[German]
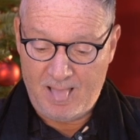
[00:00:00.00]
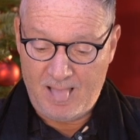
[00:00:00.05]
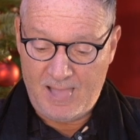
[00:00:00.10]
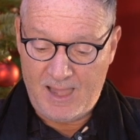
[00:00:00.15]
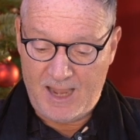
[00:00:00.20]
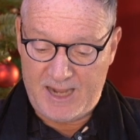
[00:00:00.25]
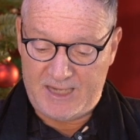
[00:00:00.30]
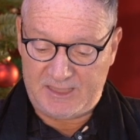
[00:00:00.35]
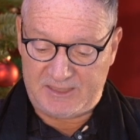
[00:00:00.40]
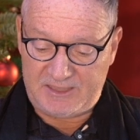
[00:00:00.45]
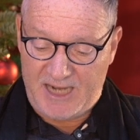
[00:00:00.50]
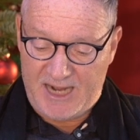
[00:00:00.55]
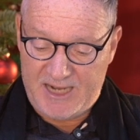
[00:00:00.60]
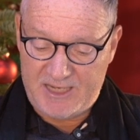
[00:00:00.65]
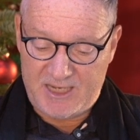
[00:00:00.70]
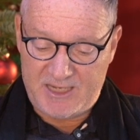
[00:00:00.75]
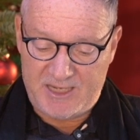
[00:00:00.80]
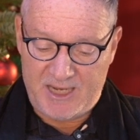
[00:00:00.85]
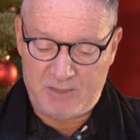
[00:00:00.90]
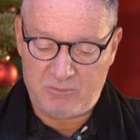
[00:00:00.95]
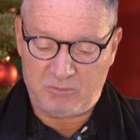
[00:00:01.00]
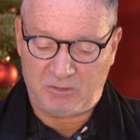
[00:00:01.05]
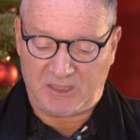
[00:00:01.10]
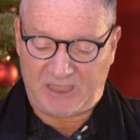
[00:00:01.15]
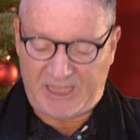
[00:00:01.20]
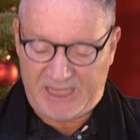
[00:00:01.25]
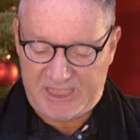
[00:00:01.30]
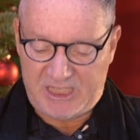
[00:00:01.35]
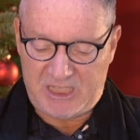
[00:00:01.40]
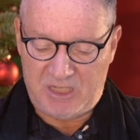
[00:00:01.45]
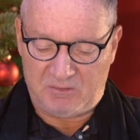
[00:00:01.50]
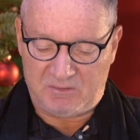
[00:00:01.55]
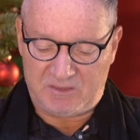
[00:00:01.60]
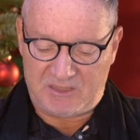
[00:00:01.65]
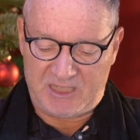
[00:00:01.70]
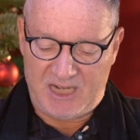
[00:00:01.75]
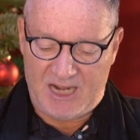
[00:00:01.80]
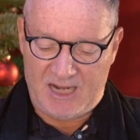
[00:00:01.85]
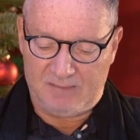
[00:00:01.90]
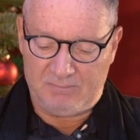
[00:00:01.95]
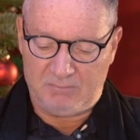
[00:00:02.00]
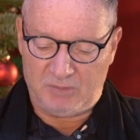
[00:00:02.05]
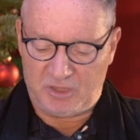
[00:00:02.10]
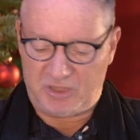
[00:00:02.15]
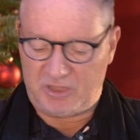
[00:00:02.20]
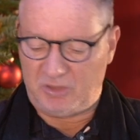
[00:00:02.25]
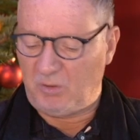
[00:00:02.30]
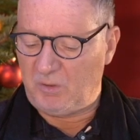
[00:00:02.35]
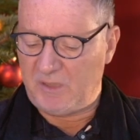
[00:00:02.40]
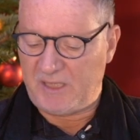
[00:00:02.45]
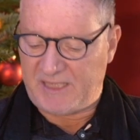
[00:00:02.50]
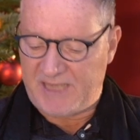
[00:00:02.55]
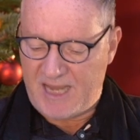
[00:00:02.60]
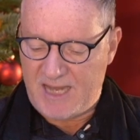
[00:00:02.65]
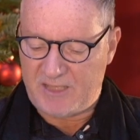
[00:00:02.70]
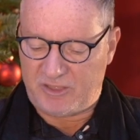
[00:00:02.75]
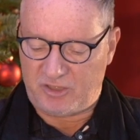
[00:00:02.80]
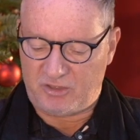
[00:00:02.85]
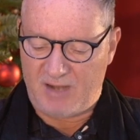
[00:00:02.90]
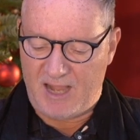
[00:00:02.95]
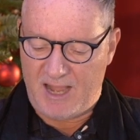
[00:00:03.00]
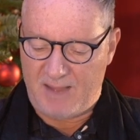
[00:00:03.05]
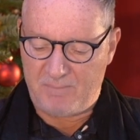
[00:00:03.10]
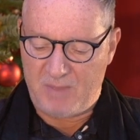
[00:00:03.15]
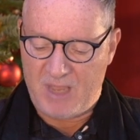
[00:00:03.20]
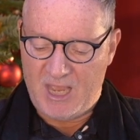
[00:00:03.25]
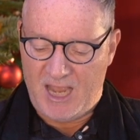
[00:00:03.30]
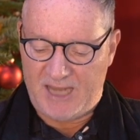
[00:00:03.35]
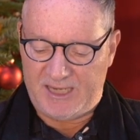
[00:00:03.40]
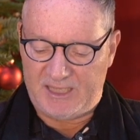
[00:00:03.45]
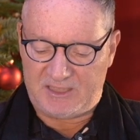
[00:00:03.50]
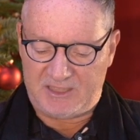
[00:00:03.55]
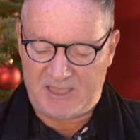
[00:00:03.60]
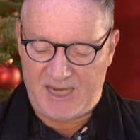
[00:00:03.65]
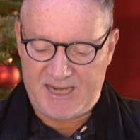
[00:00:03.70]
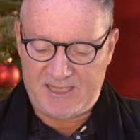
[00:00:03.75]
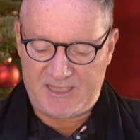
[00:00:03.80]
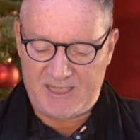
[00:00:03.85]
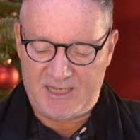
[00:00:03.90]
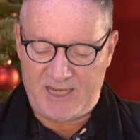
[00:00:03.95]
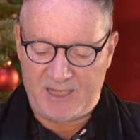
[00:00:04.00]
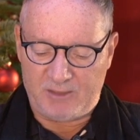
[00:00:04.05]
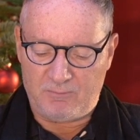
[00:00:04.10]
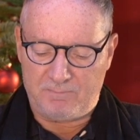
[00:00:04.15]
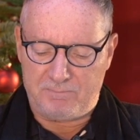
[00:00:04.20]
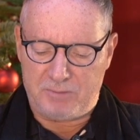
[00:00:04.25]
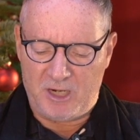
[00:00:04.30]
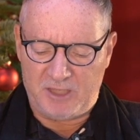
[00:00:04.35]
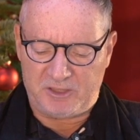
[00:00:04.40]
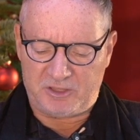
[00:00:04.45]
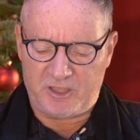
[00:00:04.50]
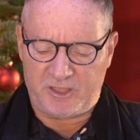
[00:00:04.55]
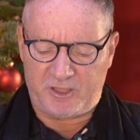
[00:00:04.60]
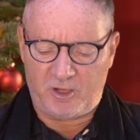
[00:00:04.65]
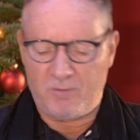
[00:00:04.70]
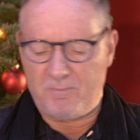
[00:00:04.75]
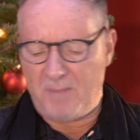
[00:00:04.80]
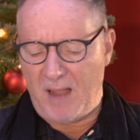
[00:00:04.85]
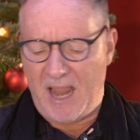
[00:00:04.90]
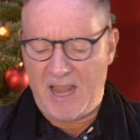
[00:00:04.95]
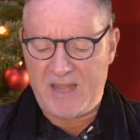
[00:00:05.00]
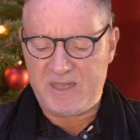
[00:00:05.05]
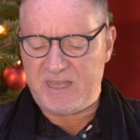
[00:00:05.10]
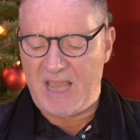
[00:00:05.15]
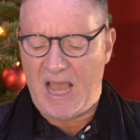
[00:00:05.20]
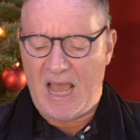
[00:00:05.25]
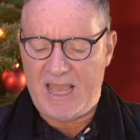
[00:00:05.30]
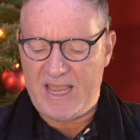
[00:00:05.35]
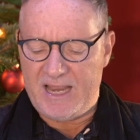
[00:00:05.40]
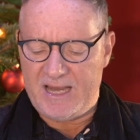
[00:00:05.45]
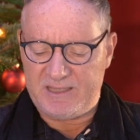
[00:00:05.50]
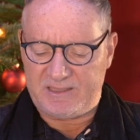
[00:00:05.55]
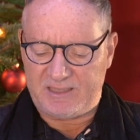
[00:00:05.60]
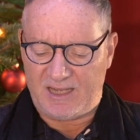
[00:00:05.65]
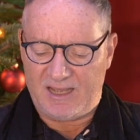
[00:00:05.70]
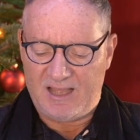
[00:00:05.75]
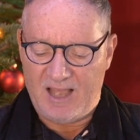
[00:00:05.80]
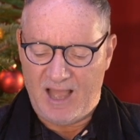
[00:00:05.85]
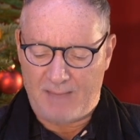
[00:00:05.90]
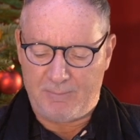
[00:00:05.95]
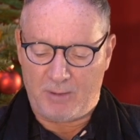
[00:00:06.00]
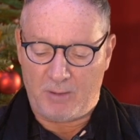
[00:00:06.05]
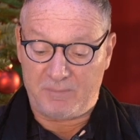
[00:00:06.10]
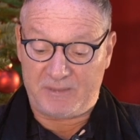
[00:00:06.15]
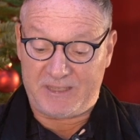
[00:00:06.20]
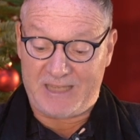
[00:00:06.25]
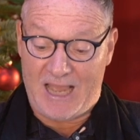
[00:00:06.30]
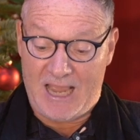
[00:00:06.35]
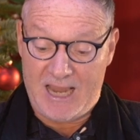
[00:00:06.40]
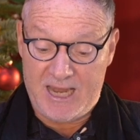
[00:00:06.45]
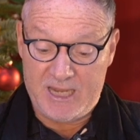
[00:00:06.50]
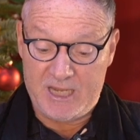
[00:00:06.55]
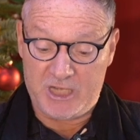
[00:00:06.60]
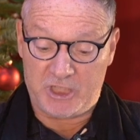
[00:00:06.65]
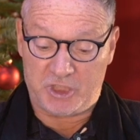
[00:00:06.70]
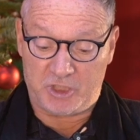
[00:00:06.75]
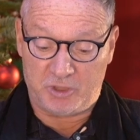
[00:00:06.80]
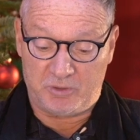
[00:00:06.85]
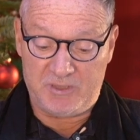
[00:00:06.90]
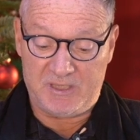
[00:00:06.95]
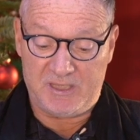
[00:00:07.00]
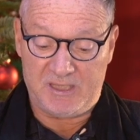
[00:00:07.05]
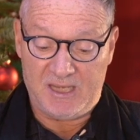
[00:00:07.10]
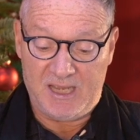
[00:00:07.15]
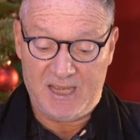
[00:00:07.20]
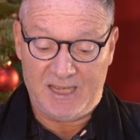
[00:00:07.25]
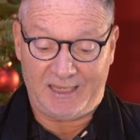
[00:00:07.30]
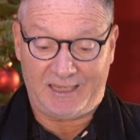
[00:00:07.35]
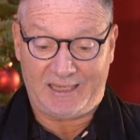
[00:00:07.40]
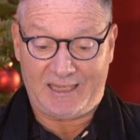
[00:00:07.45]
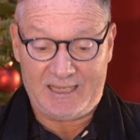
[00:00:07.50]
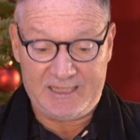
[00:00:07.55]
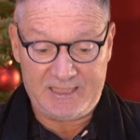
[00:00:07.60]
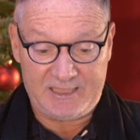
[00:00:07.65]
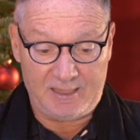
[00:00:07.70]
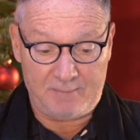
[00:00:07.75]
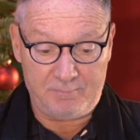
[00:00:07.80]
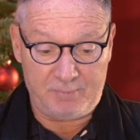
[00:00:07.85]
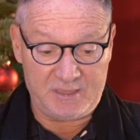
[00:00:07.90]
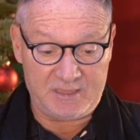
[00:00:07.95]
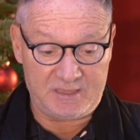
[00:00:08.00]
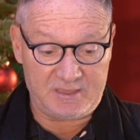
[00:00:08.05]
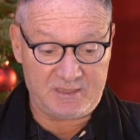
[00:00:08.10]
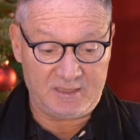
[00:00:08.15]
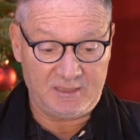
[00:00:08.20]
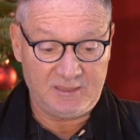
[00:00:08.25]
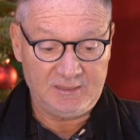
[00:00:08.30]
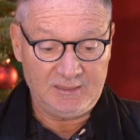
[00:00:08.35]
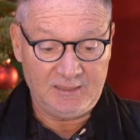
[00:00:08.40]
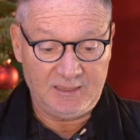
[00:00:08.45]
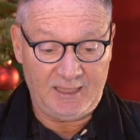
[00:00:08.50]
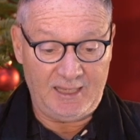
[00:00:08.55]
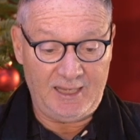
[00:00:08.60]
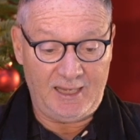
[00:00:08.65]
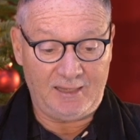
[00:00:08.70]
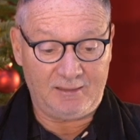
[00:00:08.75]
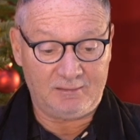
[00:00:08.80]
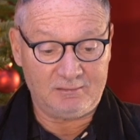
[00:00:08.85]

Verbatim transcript: Eine Zeit, in der du Rechnungen zahlen musst, ohne Geld zu haben. Eine Zeit, in der du plötzlich um ein Jahr älter, aber um keine Stunde reicher bist. Ah,